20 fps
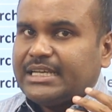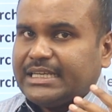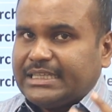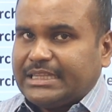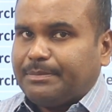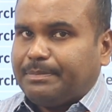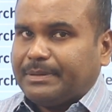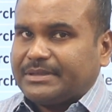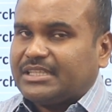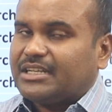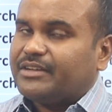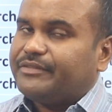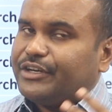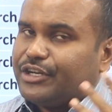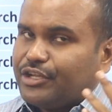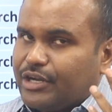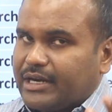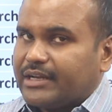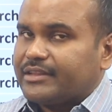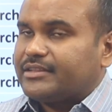இதை பற்றின
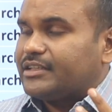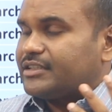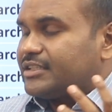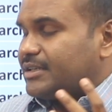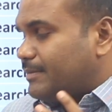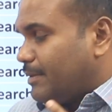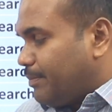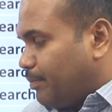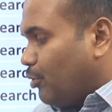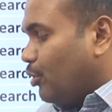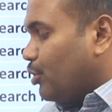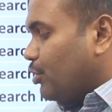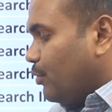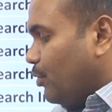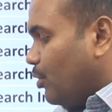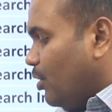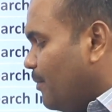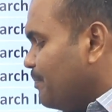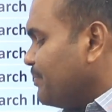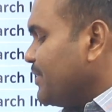வீடியோ அடுத்தடுத்து நம்ம
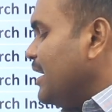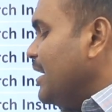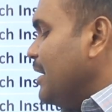போடுவோம்